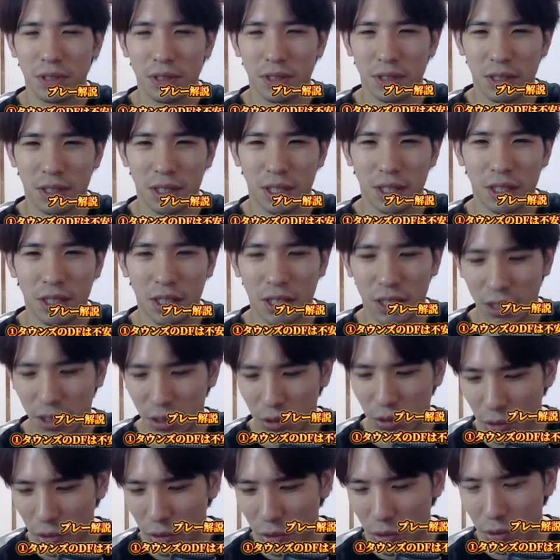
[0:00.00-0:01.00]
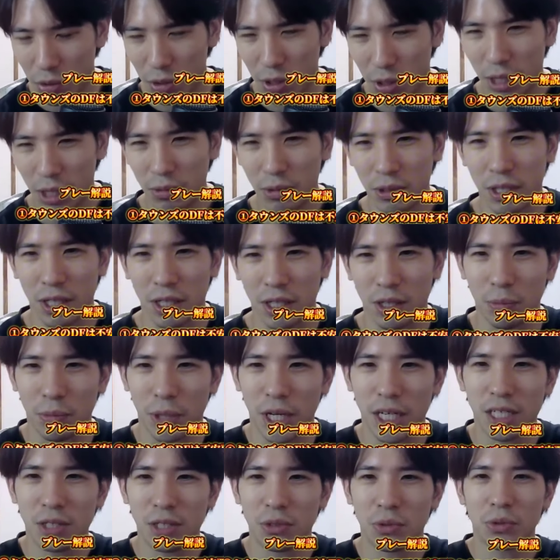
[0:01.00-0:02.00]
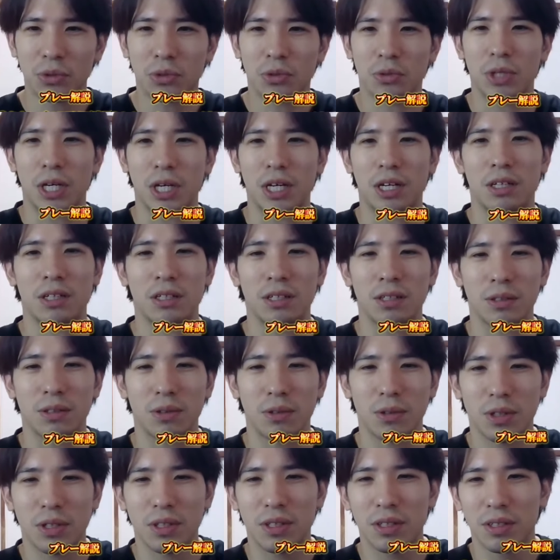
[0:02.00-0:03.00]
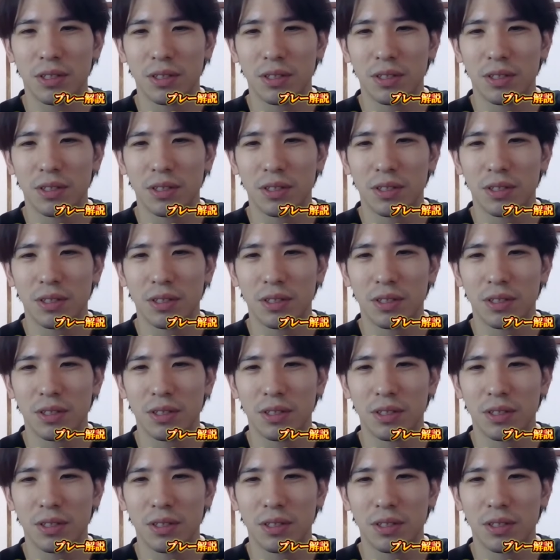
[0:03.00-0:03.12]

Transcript: でなんでかっていうと多分だけどマイノットだからなんだよね。